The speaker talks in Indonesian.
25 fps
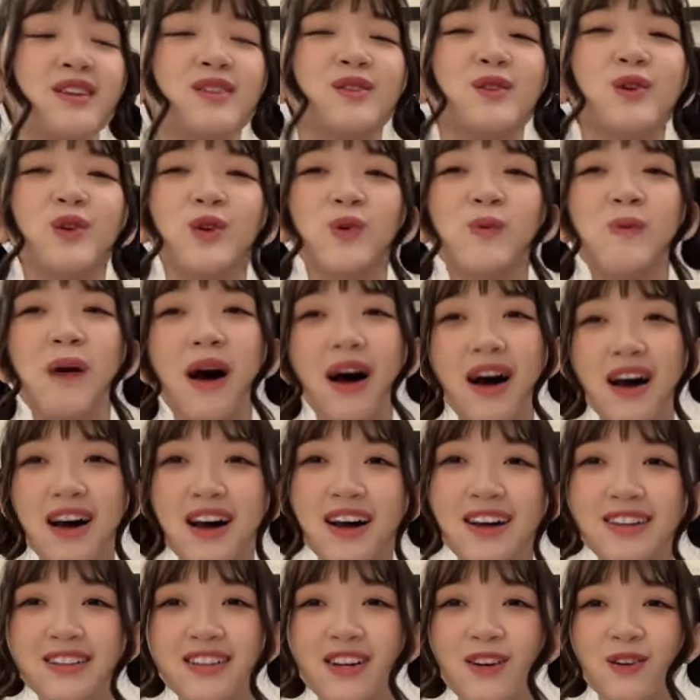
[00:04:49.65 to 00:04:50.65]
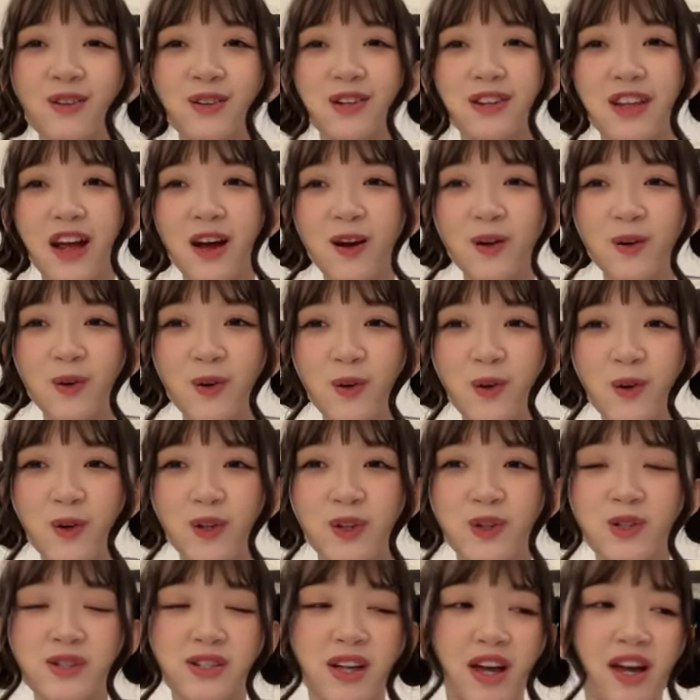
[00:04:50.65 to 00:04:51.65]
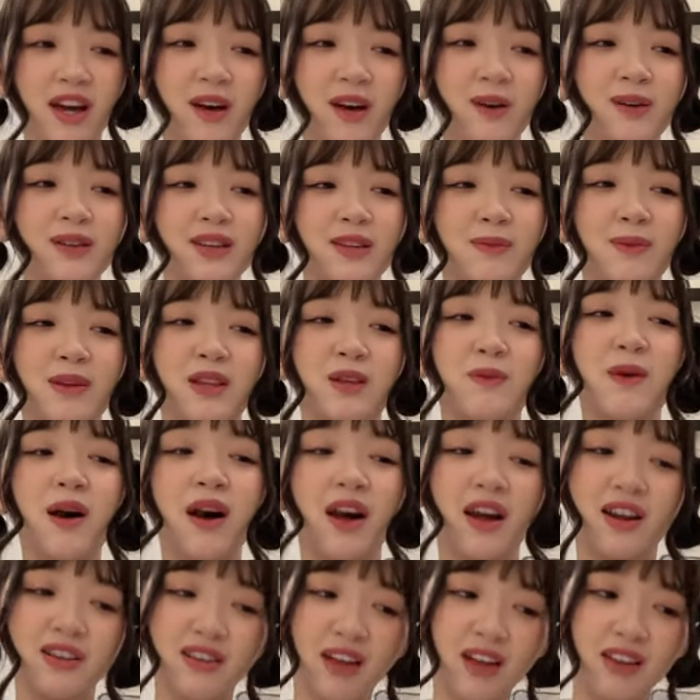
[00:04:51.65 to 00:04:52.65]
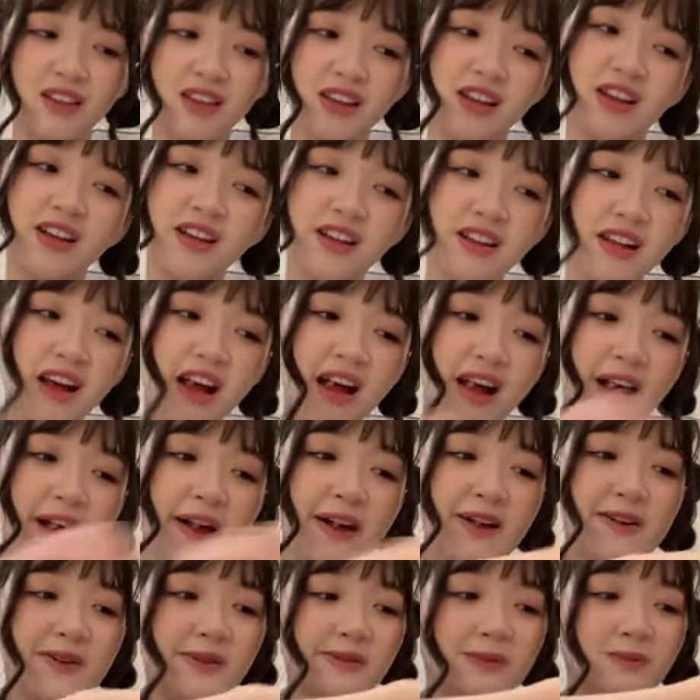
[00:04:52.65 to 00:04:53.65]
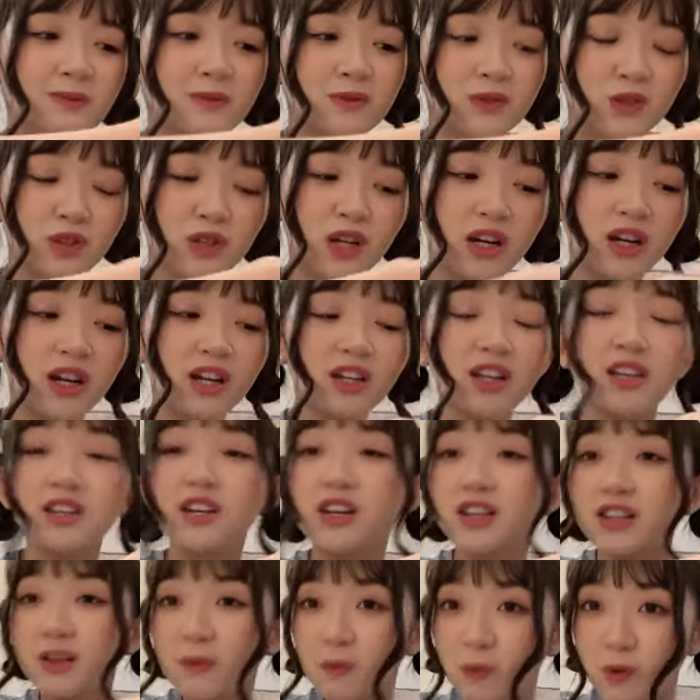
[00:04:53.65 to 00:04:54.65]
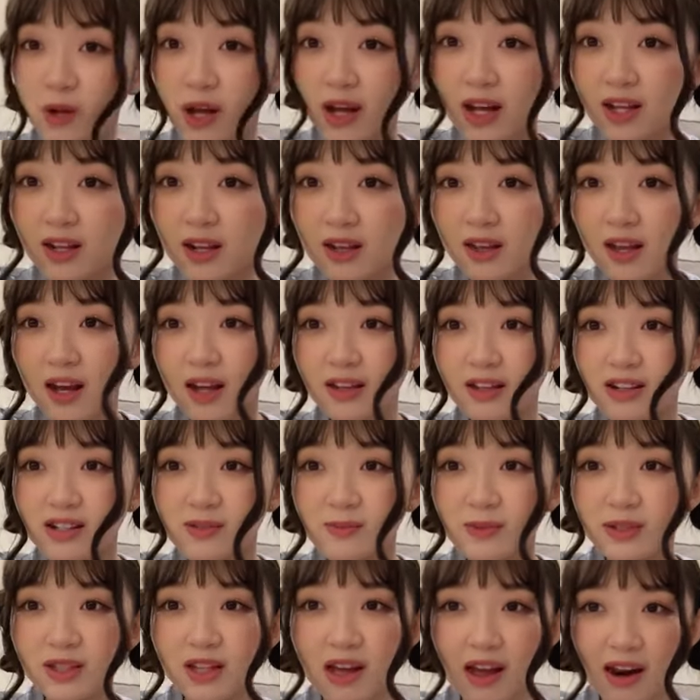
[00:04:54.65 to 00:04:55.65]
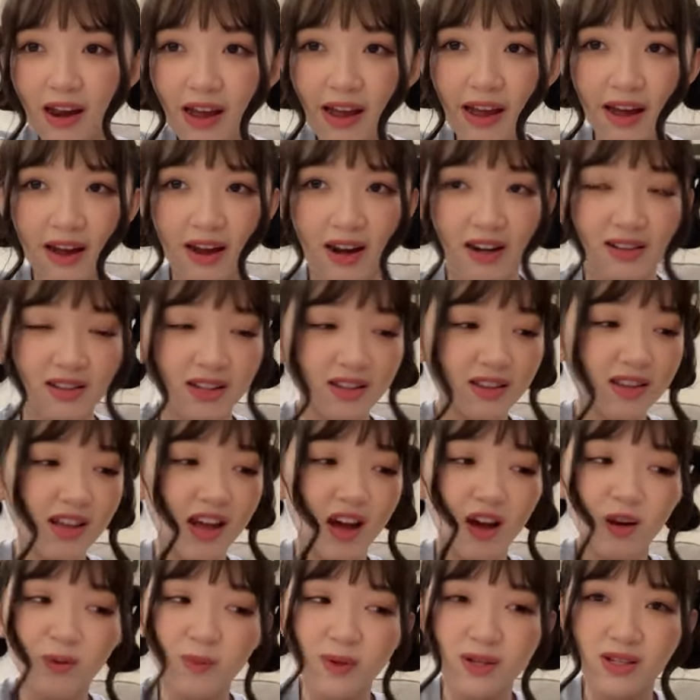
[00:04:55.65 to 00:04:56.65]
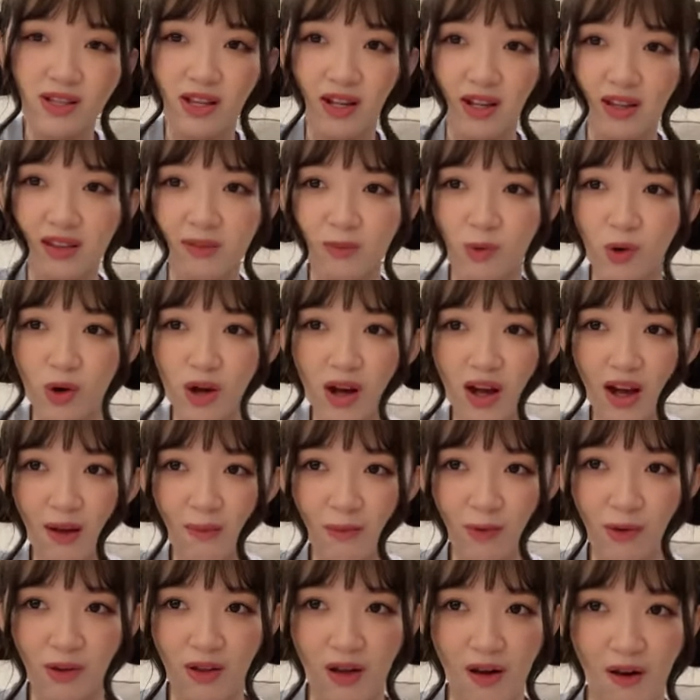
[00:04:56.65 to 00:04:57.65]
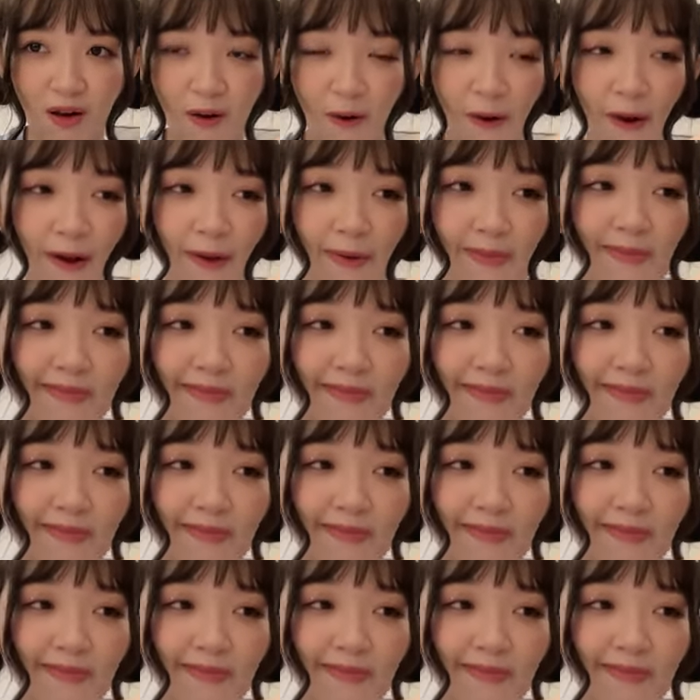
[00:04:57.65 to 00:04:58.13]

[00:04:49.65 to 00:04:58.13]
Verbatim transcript: dulu banget ngikutin aku terus kayak tiba-tiba ke Ernandi hilang terus akhirnya tadi ketemu lagi di teater sementara ya kayak Ernandi aku masih inget muka kamu loh